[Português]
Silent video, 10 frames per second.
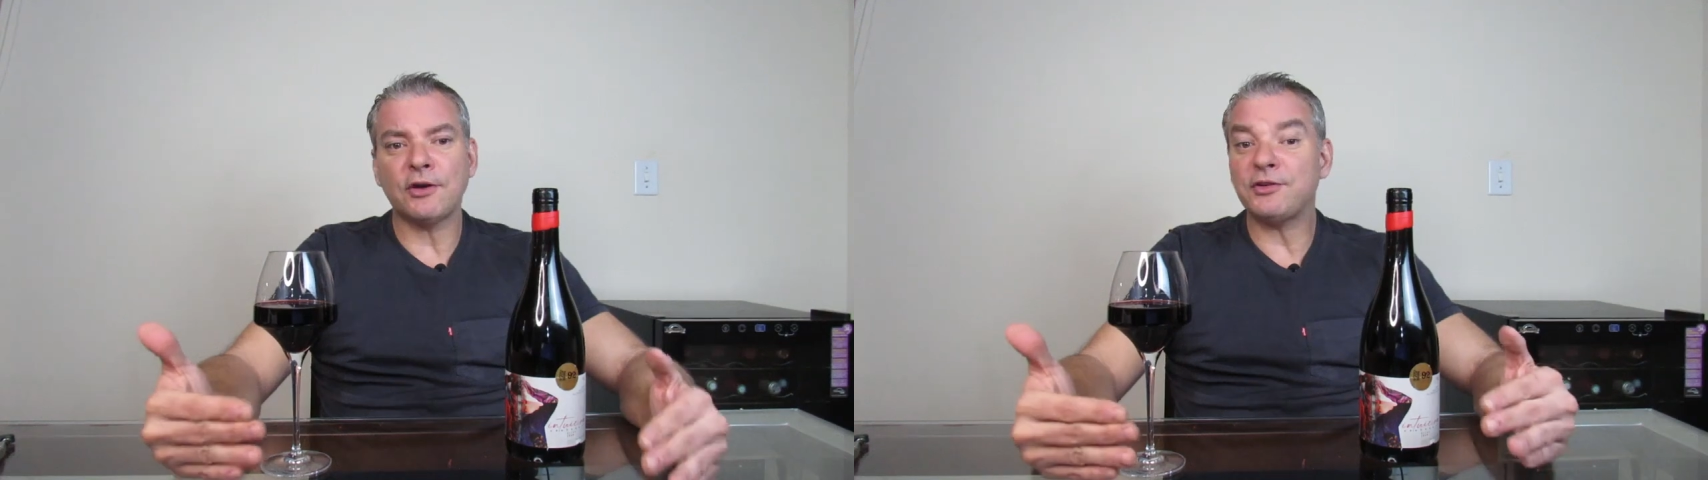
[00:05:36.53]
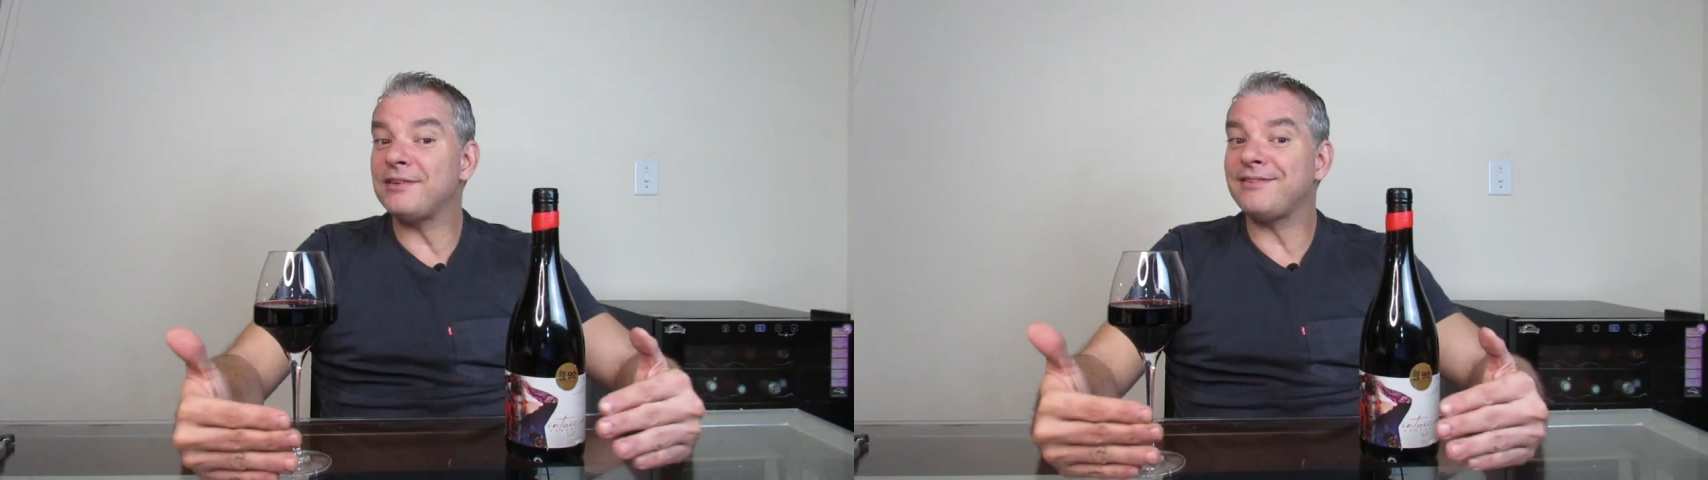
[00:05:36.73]

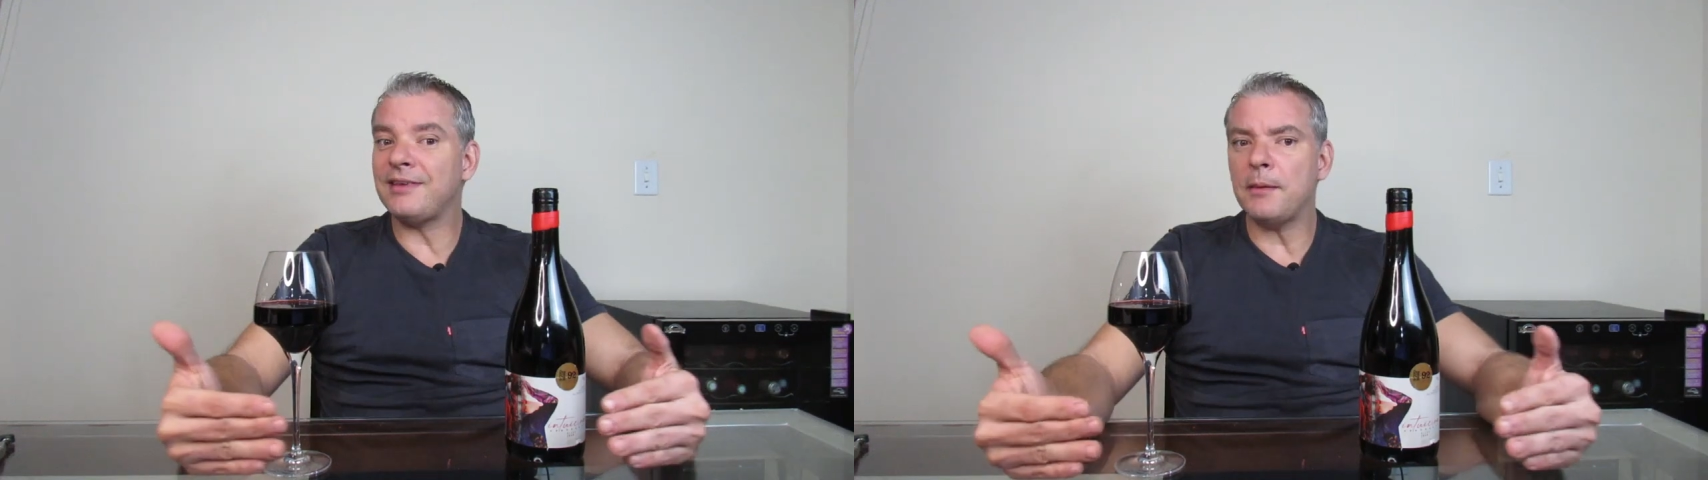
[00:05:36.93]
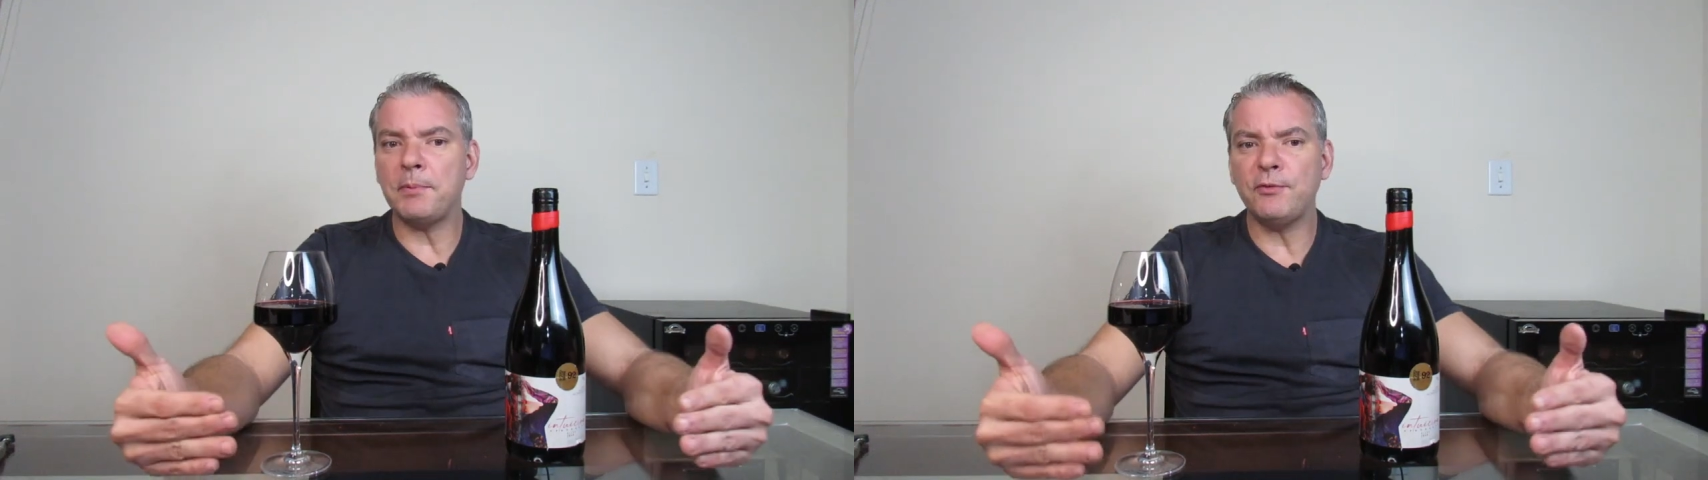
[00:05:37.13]
Eu acho que
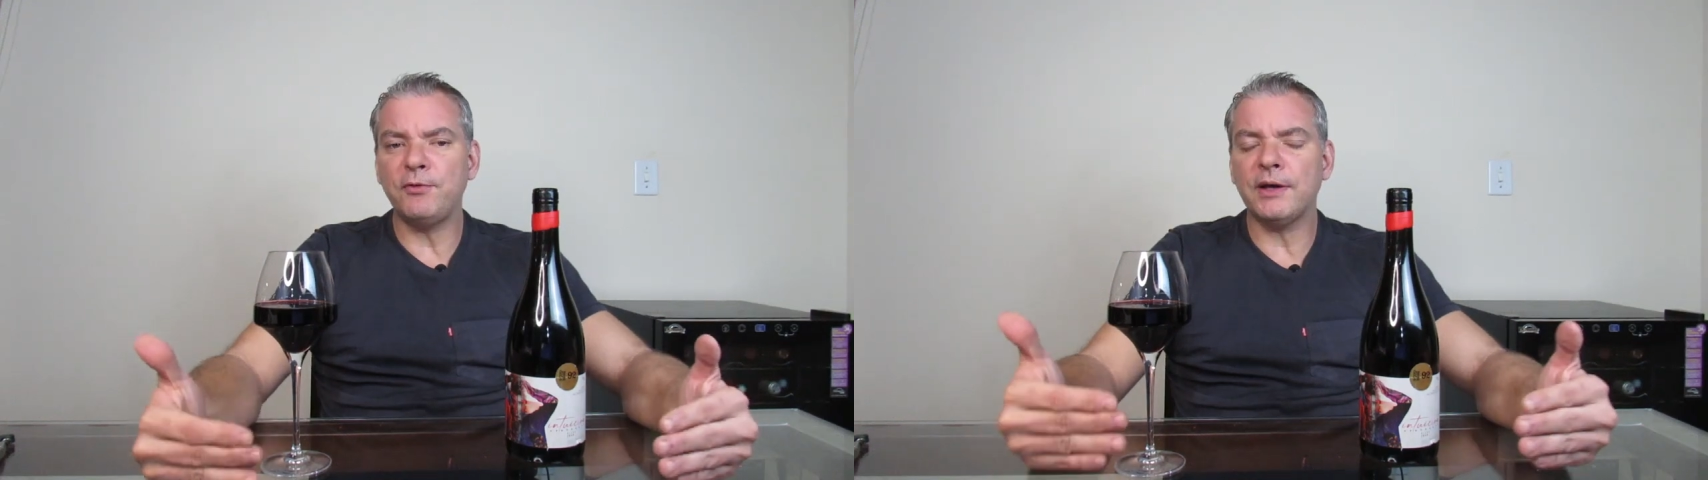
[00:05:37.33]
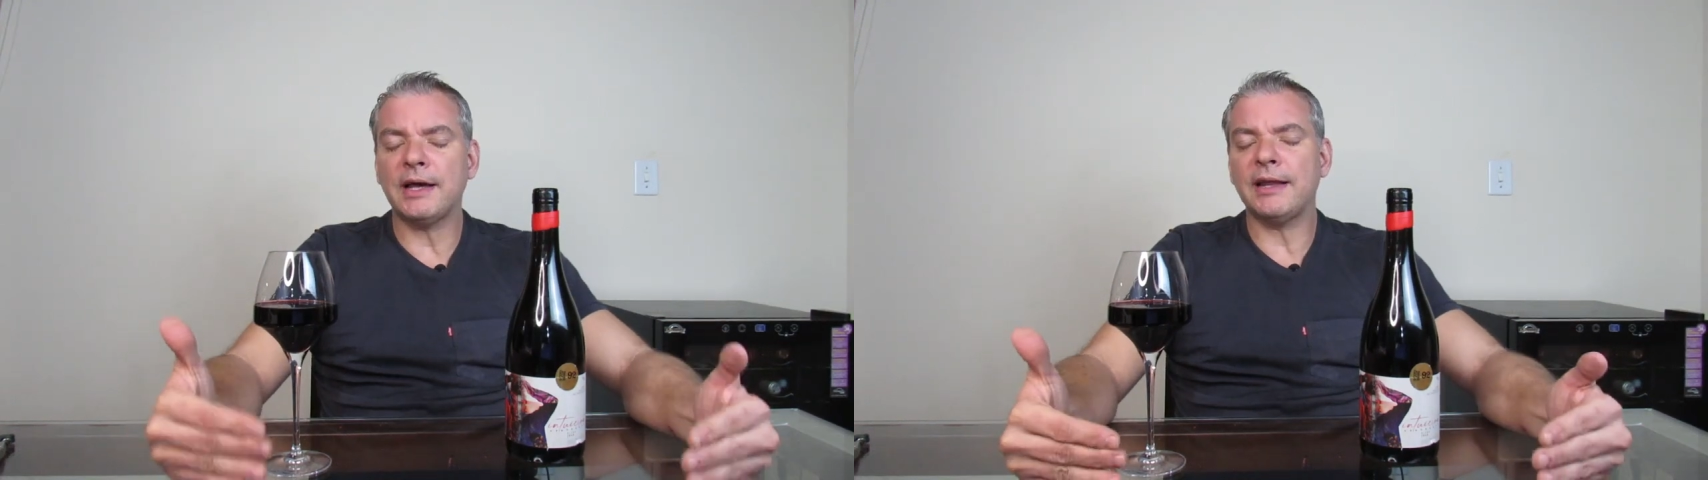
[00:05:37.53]
sempre
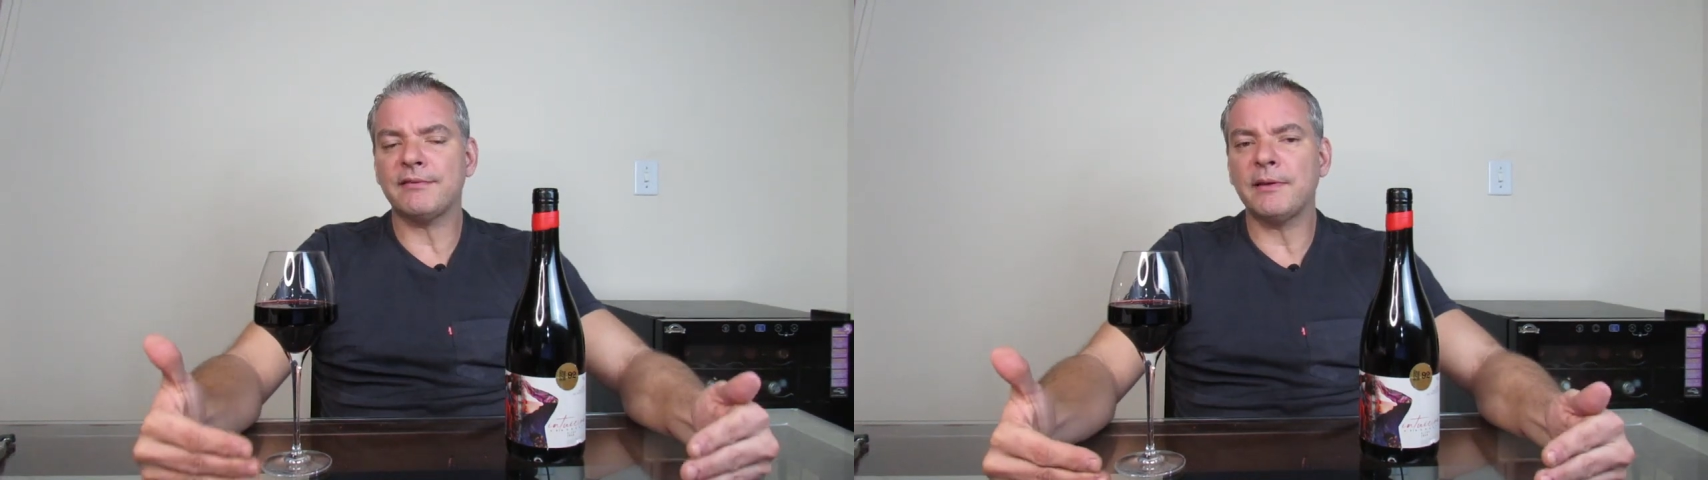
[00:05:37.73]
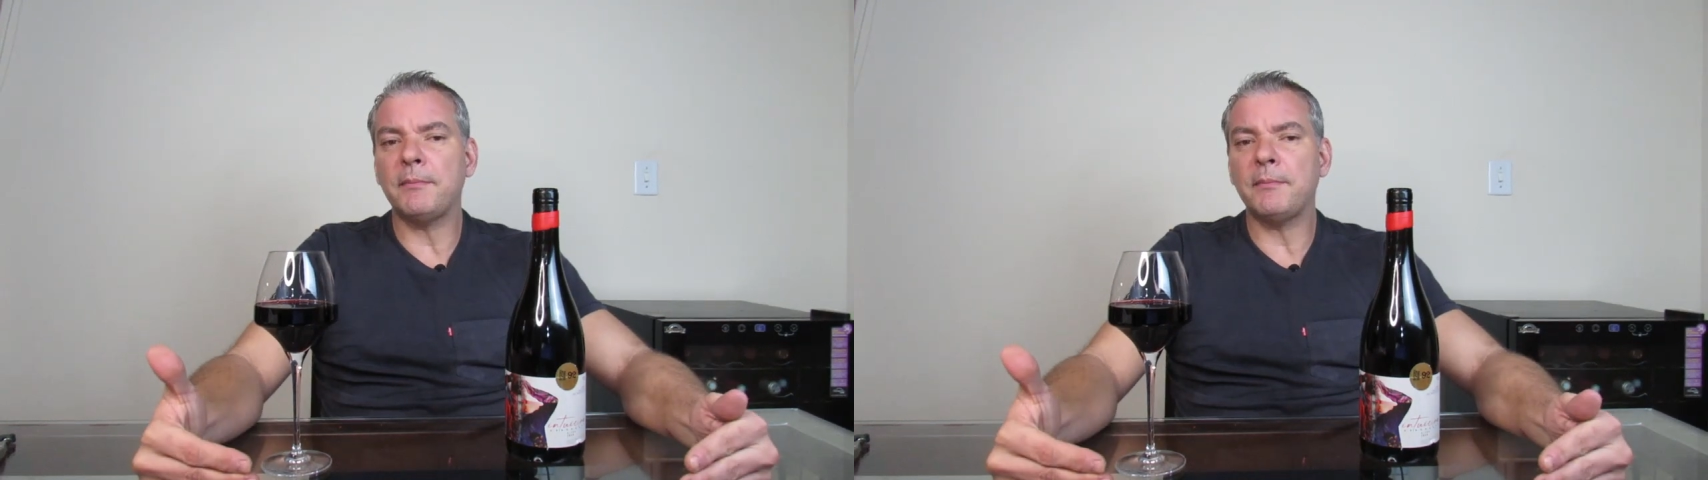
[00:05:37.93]
fica nessa